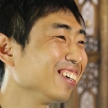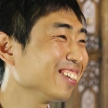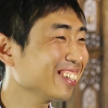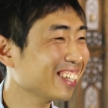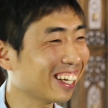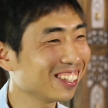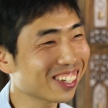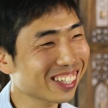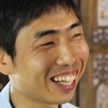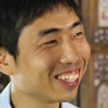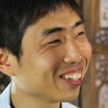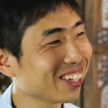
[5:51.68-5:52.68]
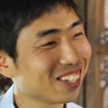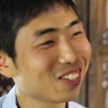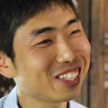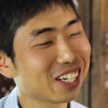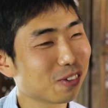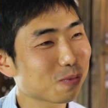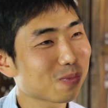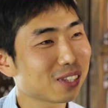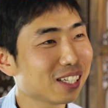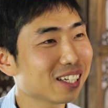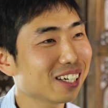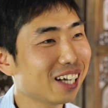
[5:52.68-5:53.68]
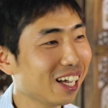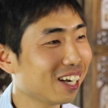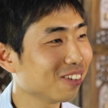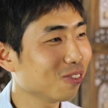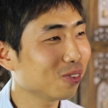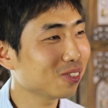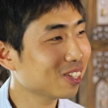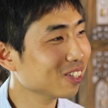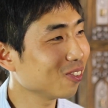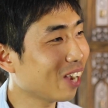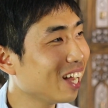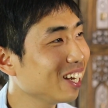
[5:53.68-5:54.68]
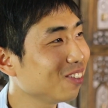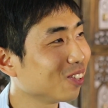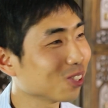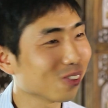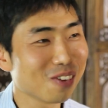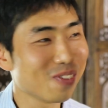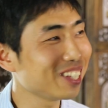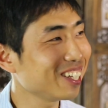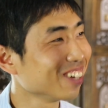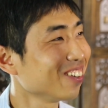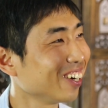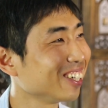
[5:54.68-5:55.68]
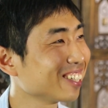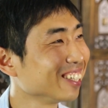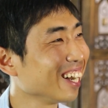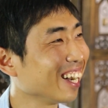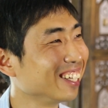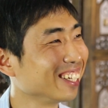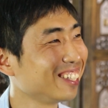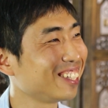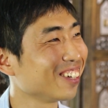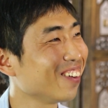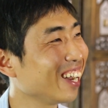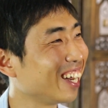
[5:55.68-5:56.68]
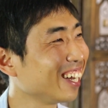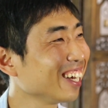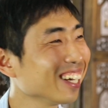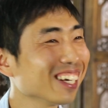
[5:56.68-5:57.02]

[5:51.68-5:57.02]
然后他就他就他就讲。这种案例我从来没见过，真的很很奇怪。